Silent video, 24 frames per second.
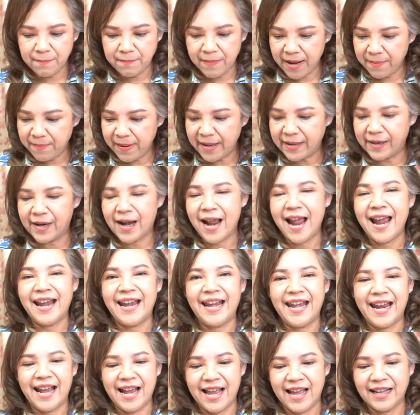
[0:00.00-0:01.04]
ไม่เป็นไร
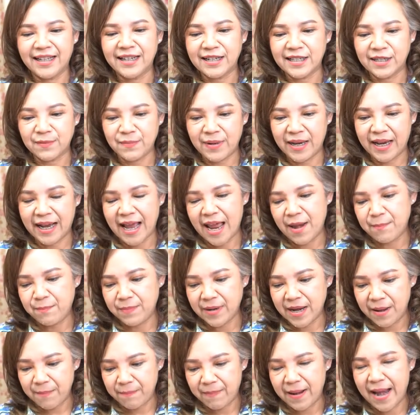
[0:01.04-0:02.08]
นะคะถึงจะมีการเป
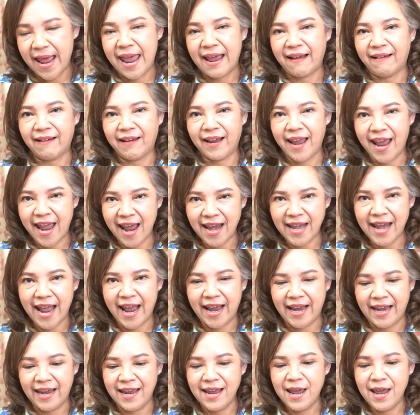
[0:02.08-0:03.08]
ลี่ยนแปลงแค่ไหน